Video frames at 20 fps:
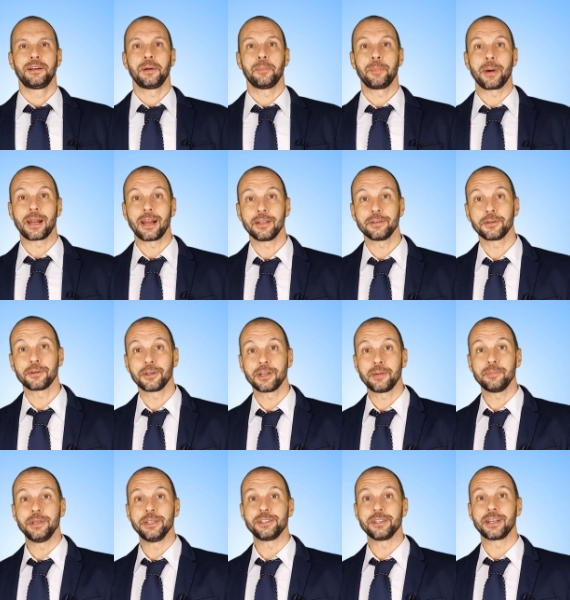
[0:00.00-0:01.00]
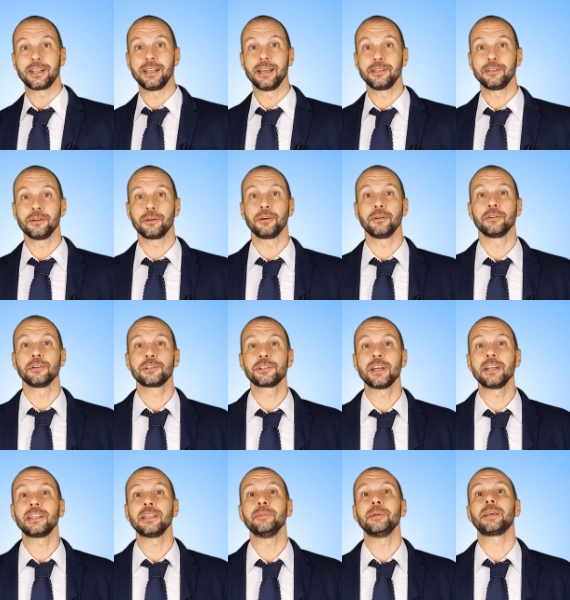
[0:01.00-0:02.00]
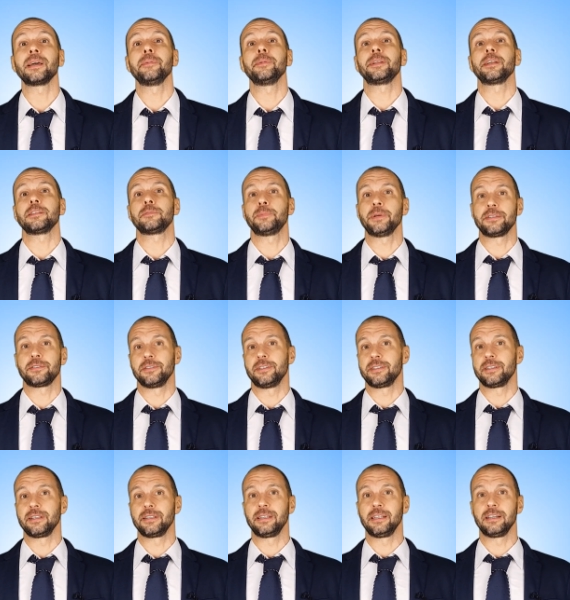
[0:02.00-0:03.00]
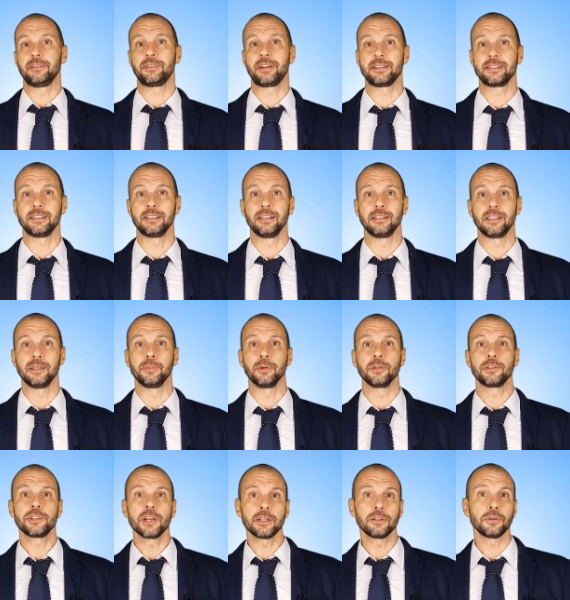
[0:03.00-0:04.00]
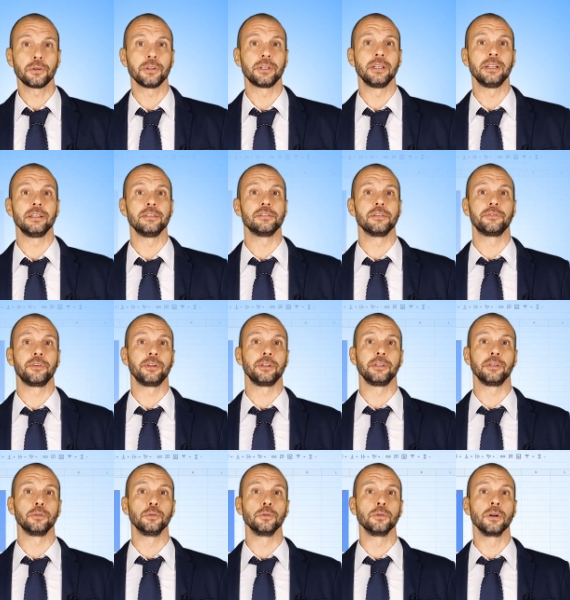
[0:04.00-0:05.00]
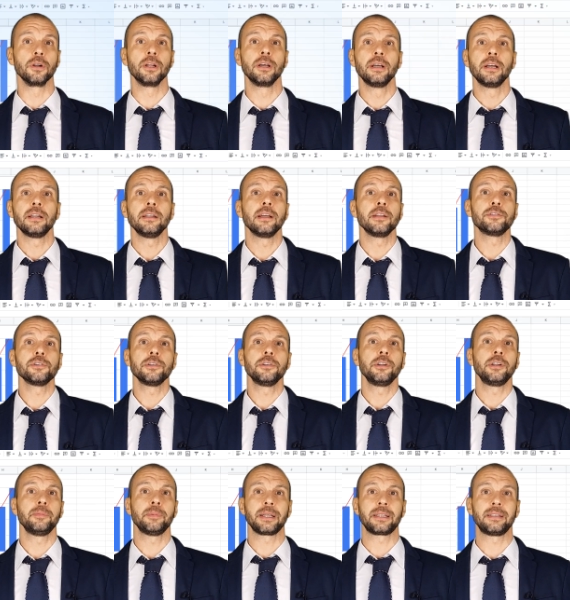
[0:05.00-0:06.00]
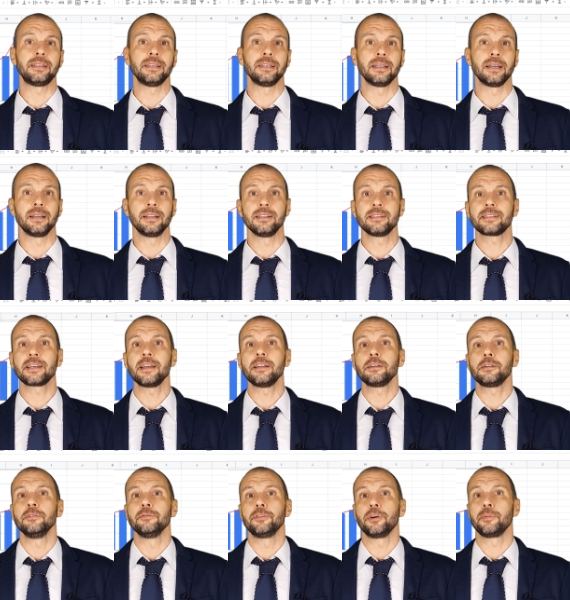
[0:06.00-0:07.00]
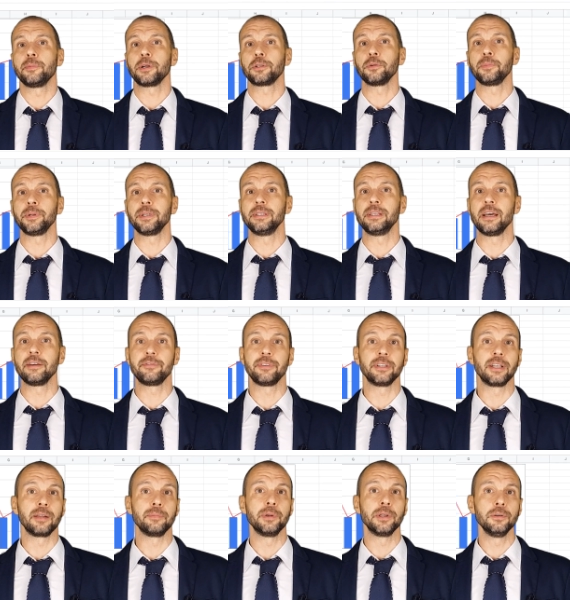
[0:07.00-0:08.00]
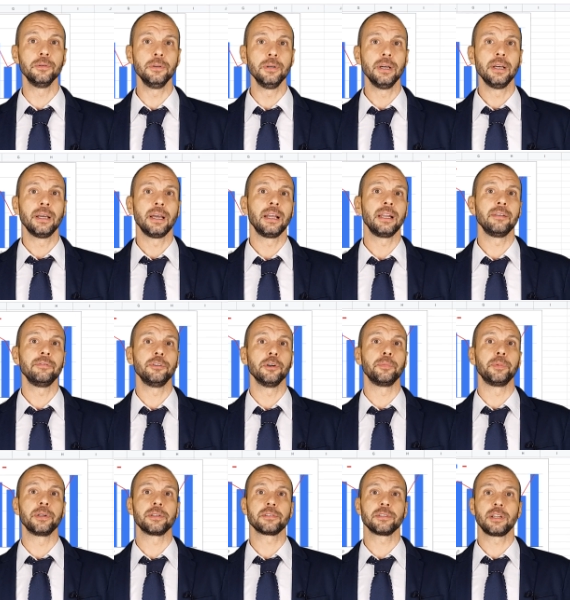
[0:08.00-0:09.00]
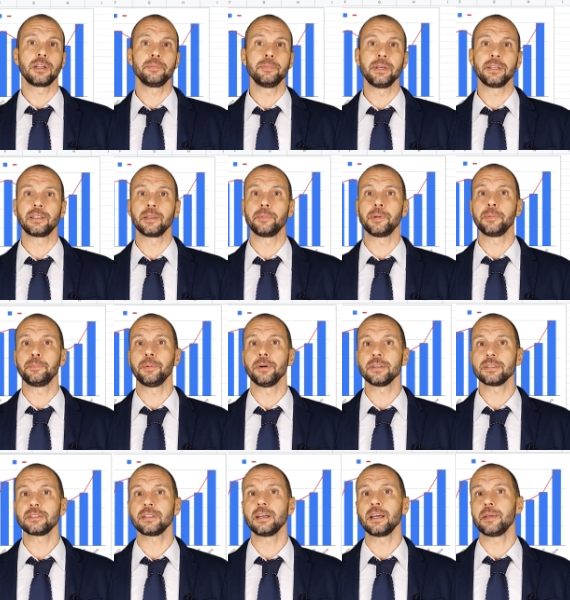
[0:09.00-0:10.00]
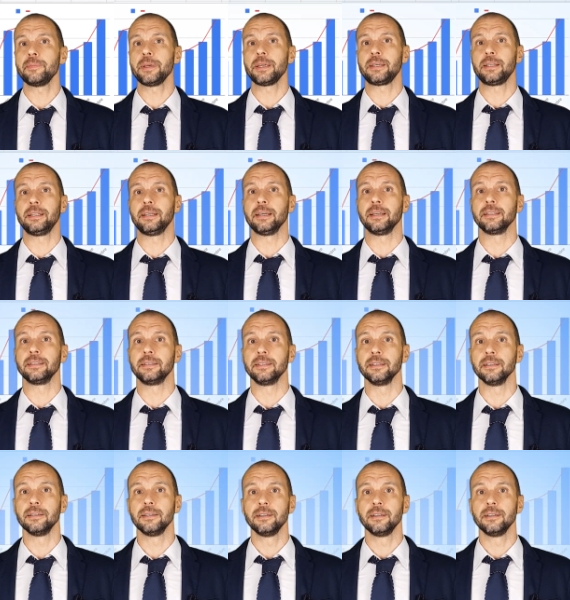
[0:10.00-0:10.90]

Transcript: Parlando con amici, clienti o conoscenti mi capita spesso di sentire frasi del tipo certo che utilizzo i fogli di Google, li aggiorno ogni mattina, li scarico in formato PDF dal menu e li invio personalmente per posta ai miei clienti.